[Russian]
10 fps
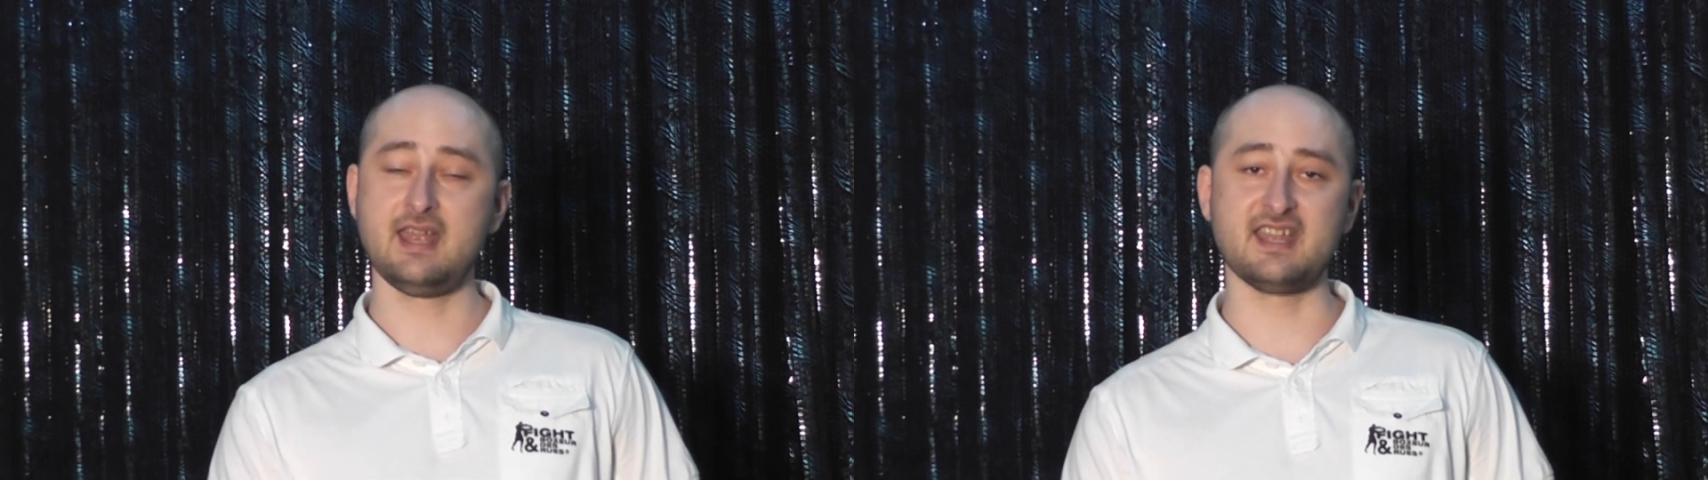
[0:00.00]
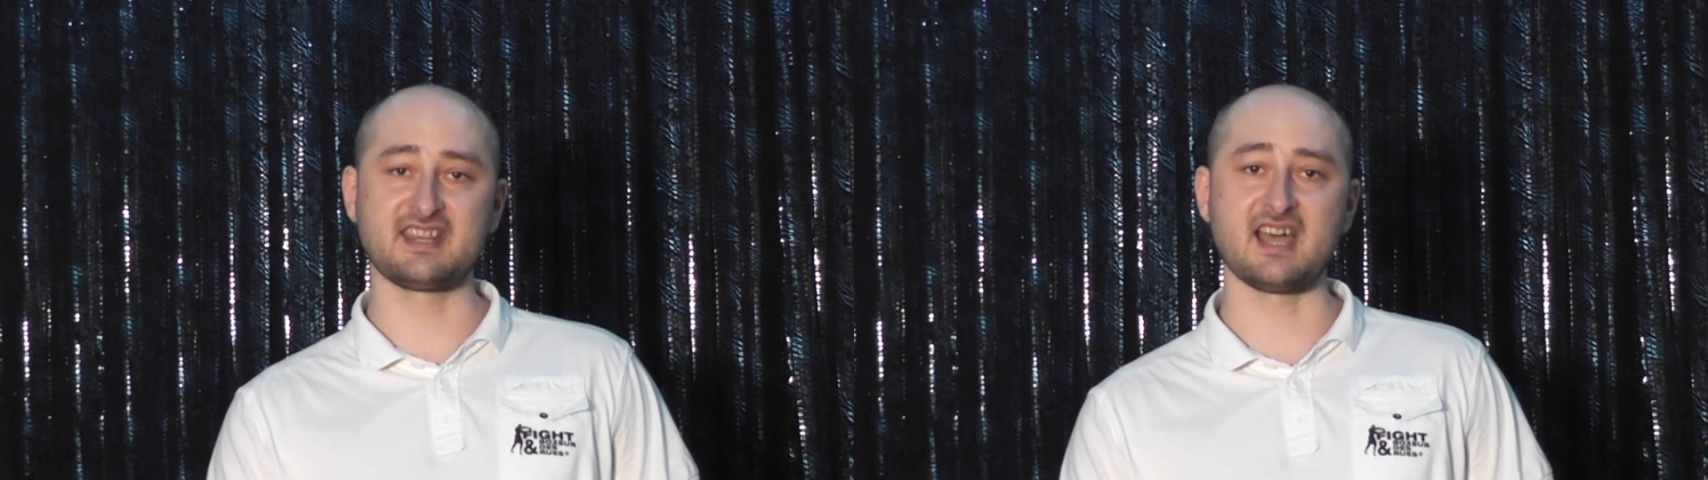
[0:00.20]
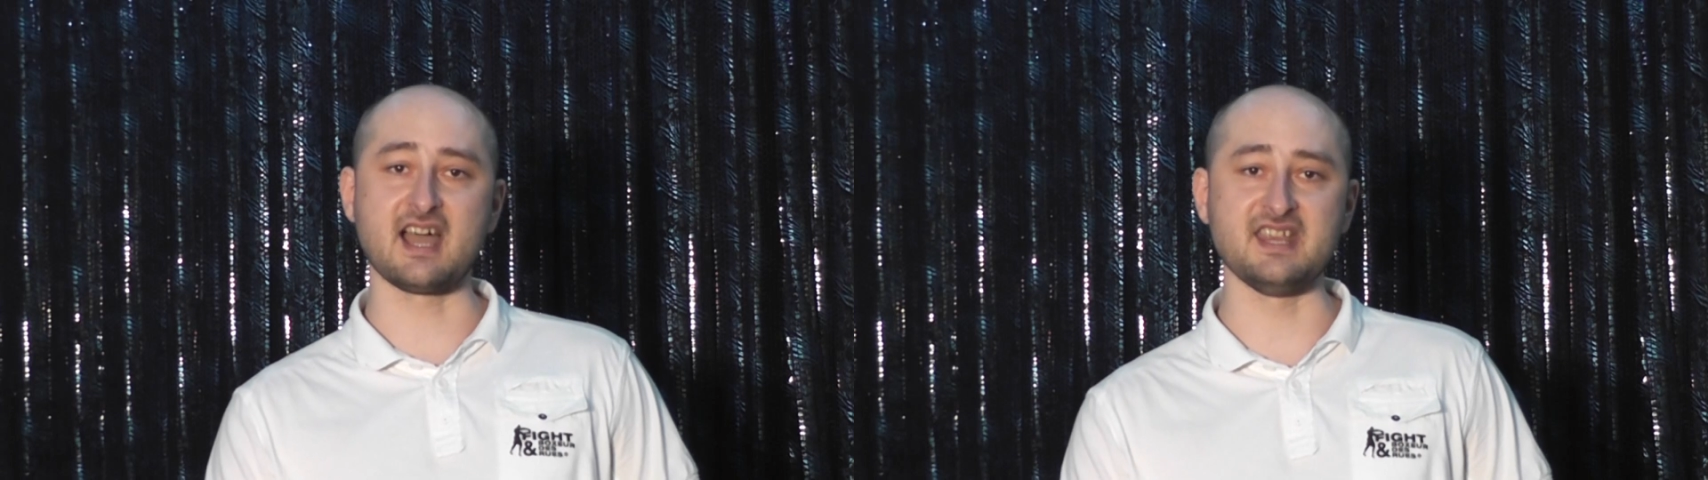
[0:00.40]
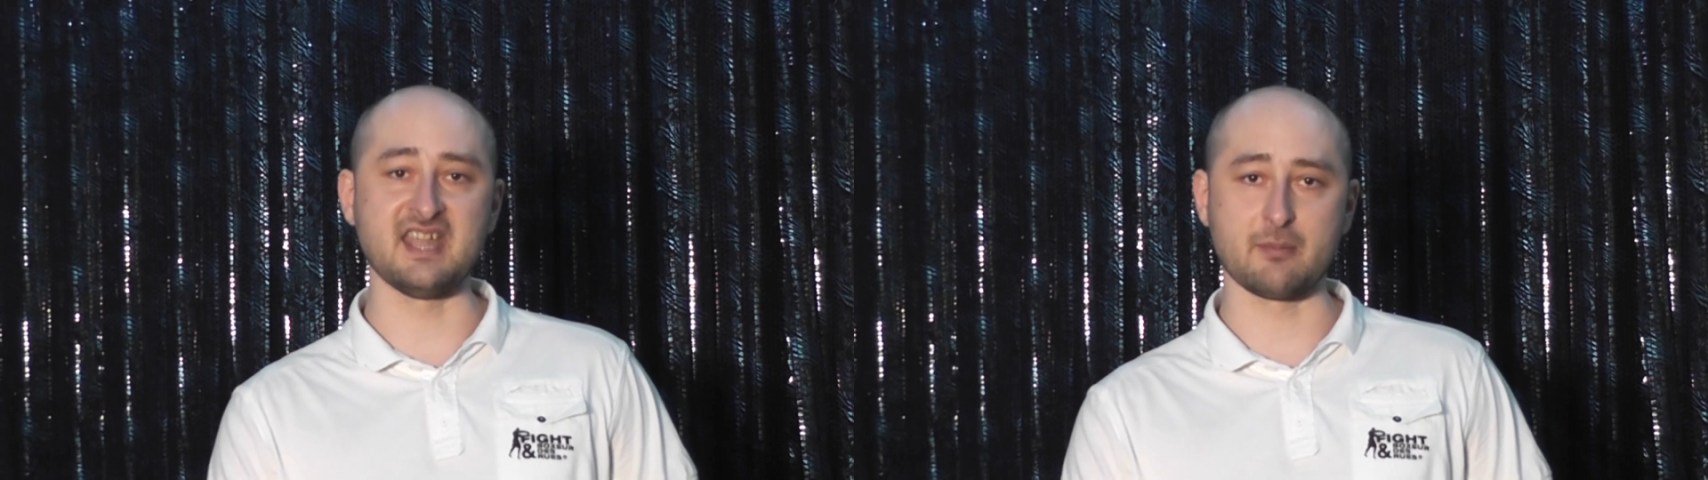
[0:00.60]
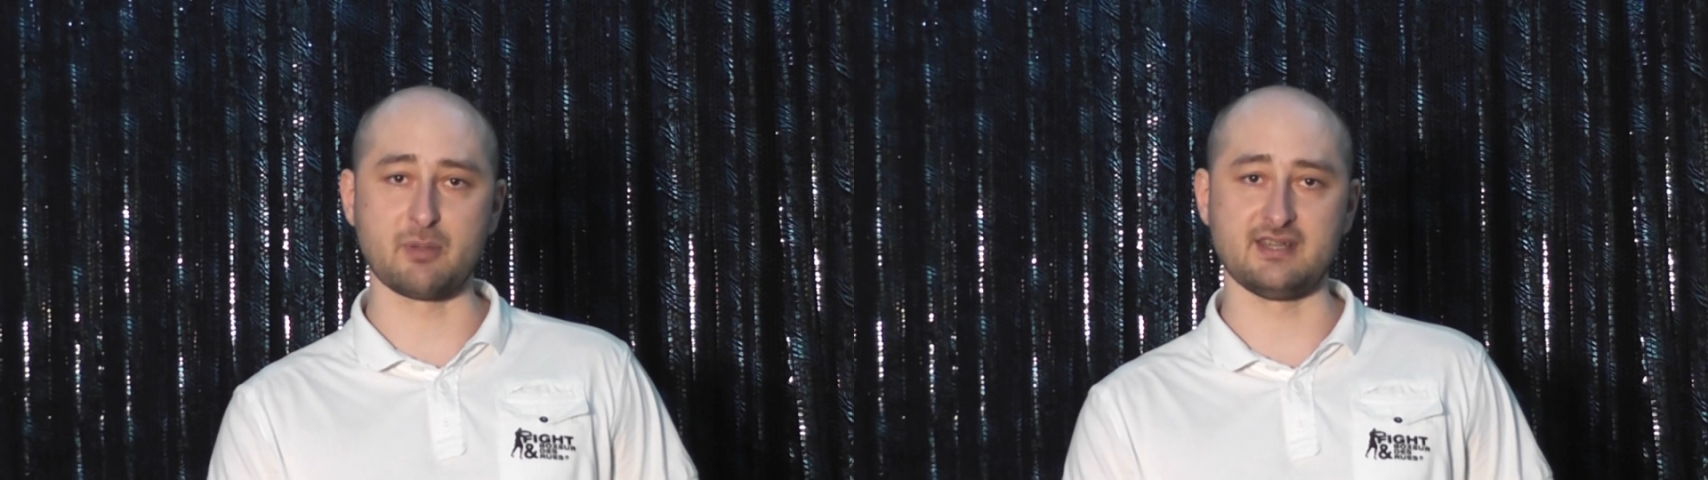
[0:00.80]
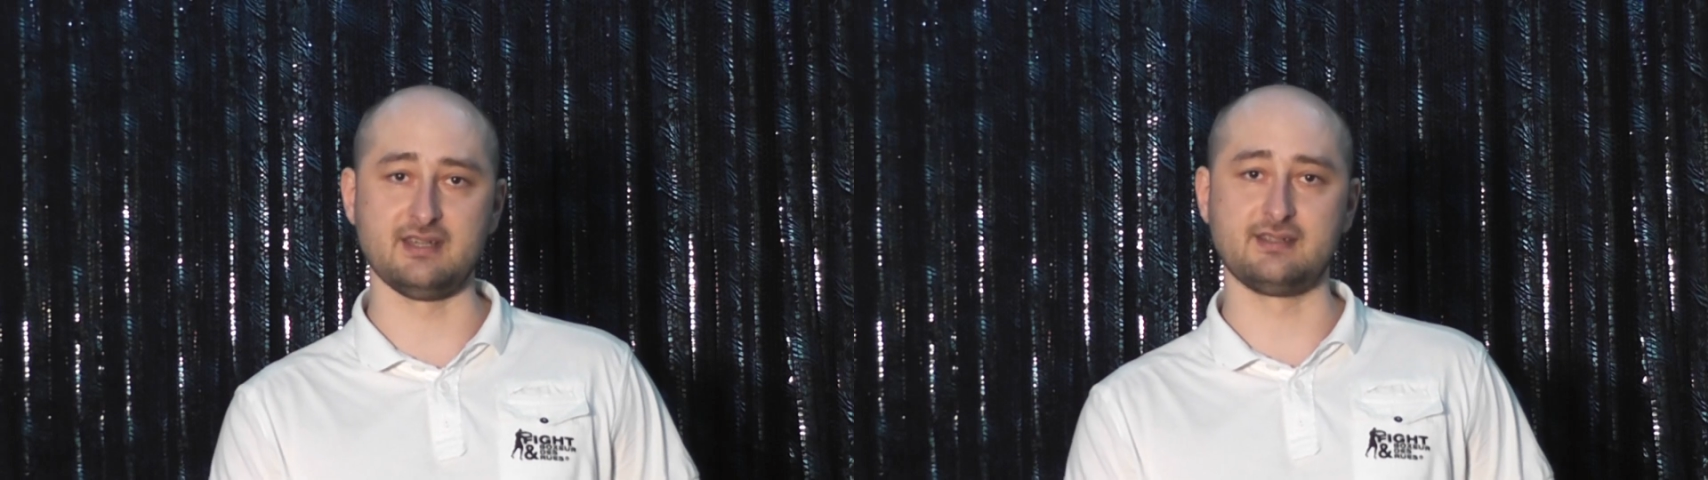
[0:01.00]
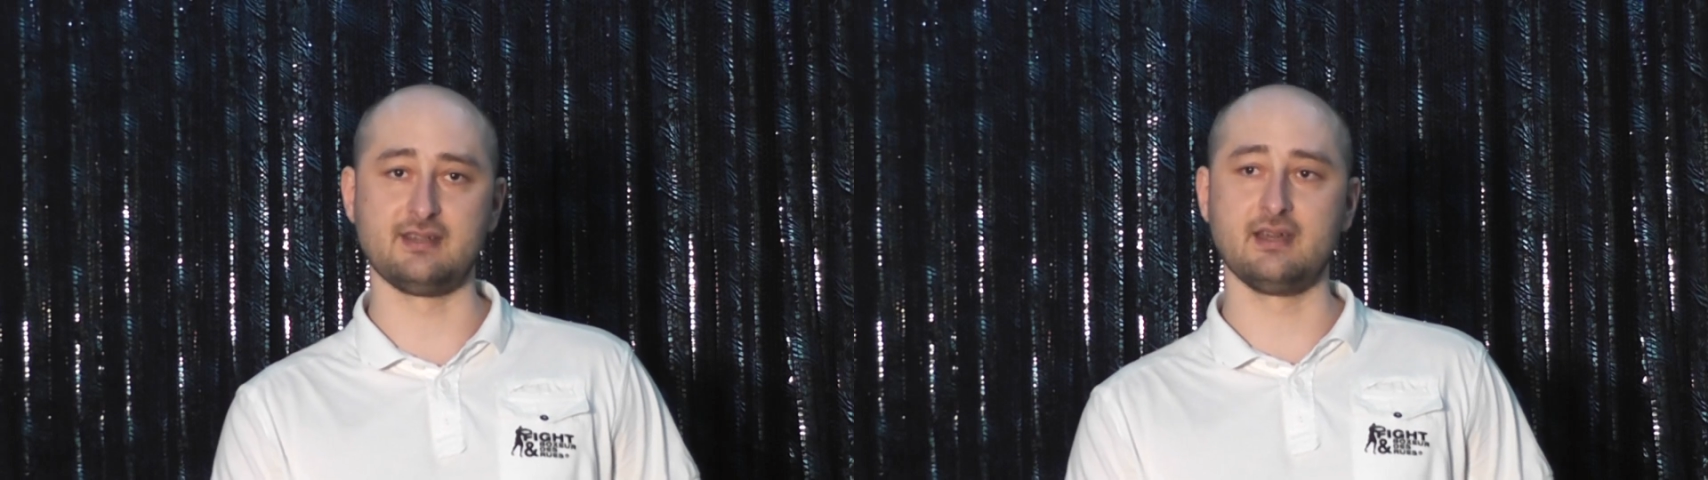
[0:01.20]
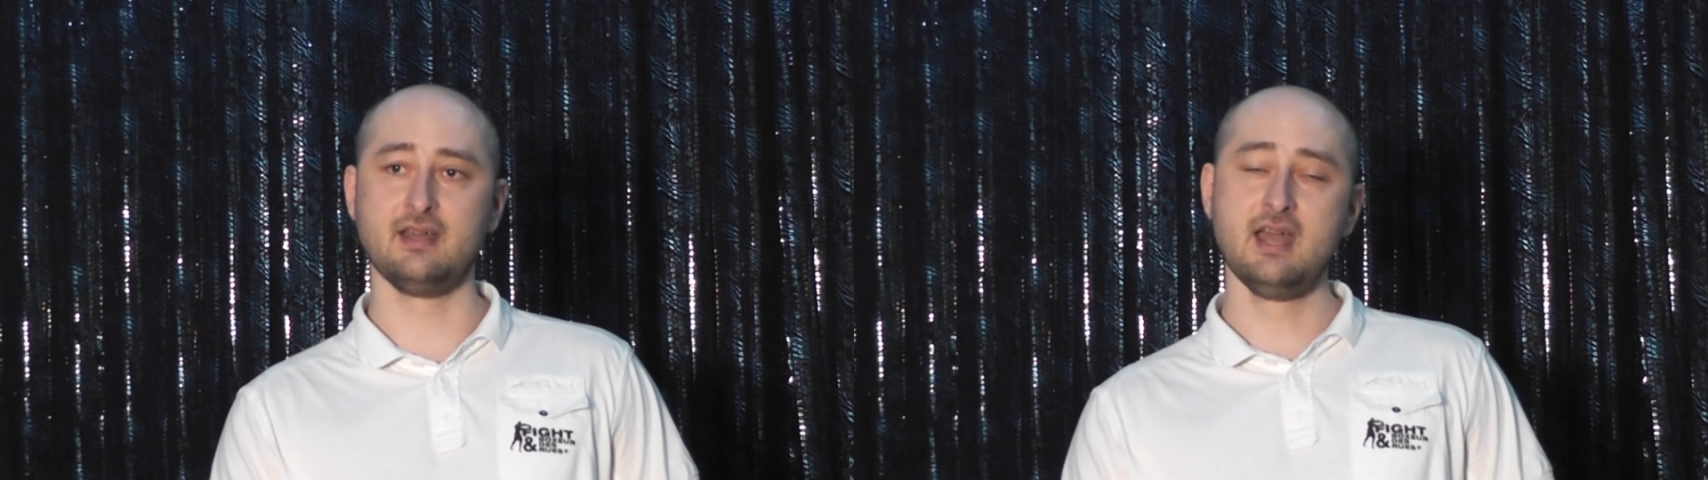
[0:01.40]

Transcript: Это они оппозиция.